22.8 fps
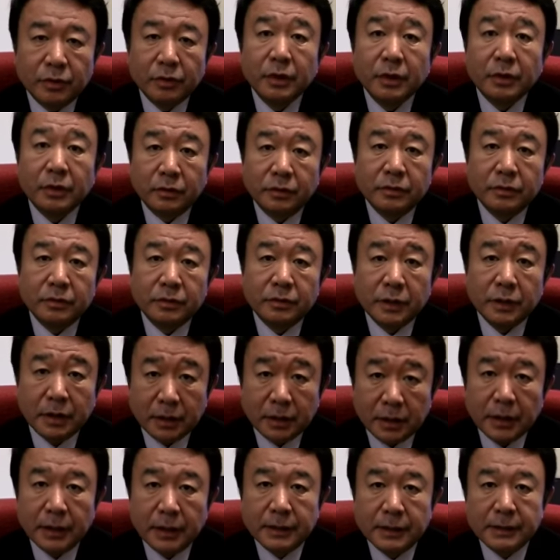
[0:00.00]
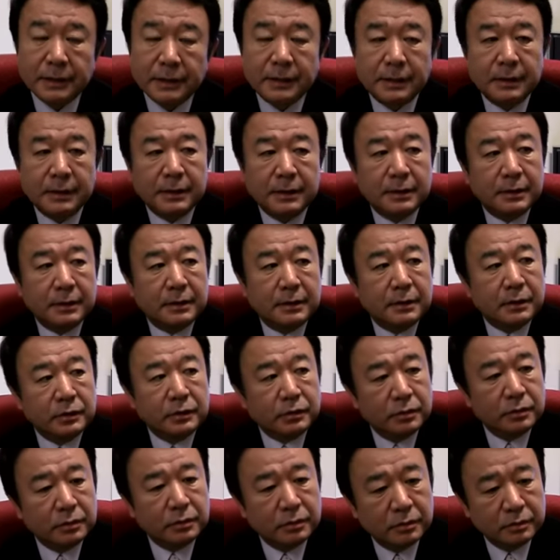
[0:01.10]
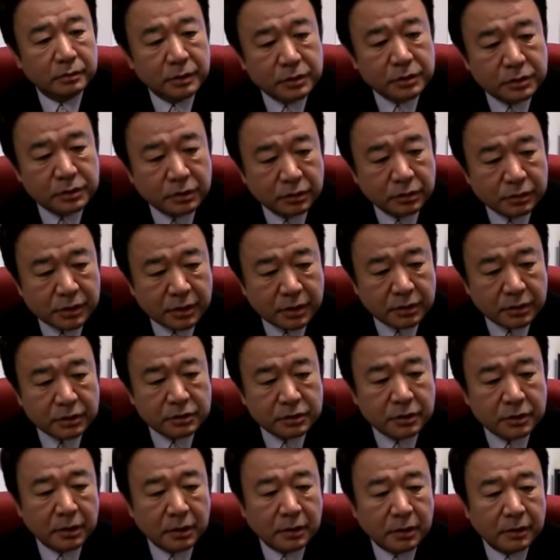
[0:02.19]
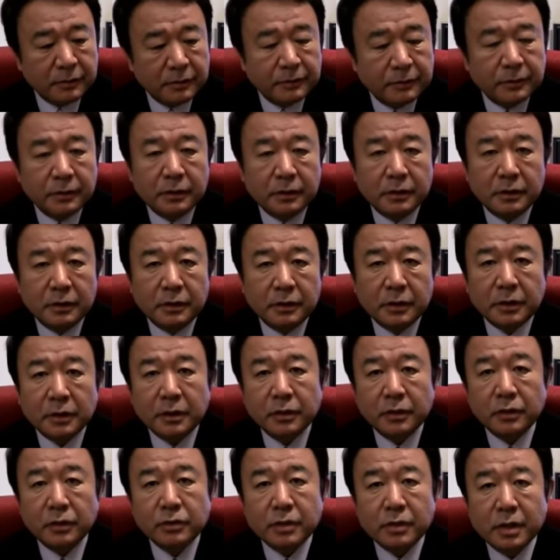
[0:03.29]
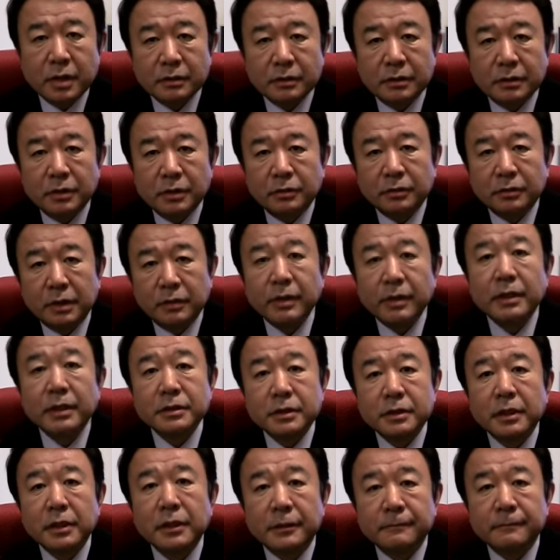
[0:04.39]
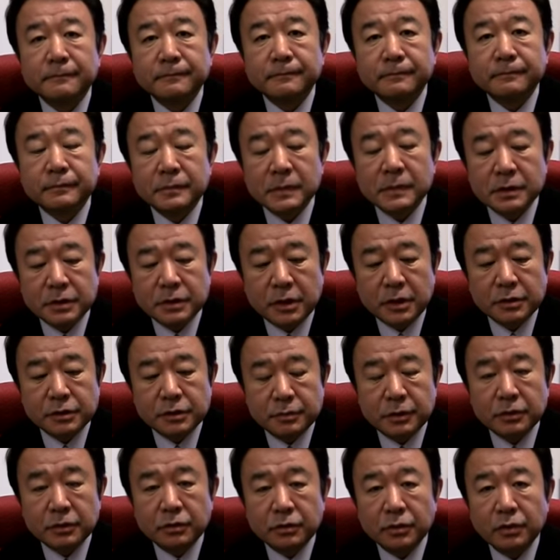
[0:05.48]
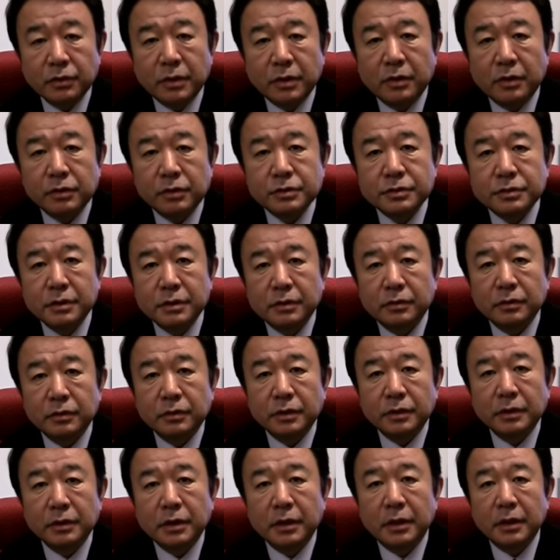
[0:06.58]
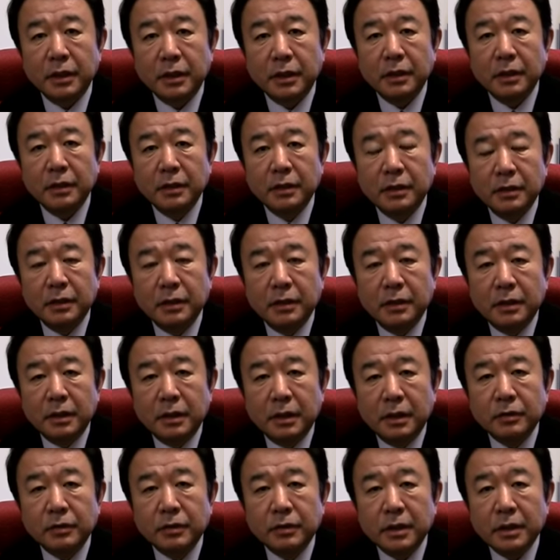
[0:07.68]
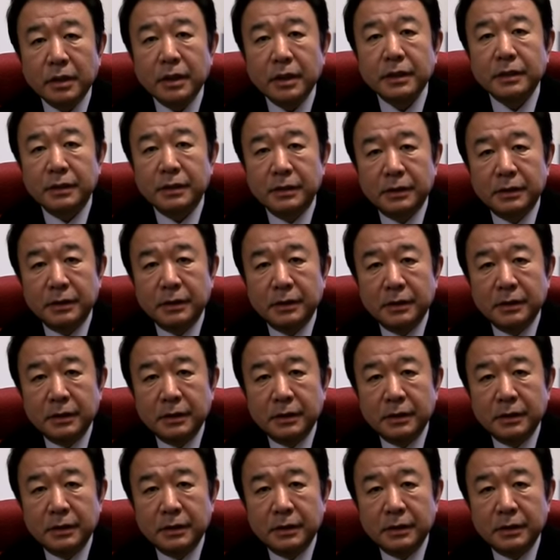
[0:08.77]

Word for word: ものだとだからあの民主党のせいにして、えー、何かよくはよくなるわけじゃないじゃあ自民党は保守政党と言いながらあの長い、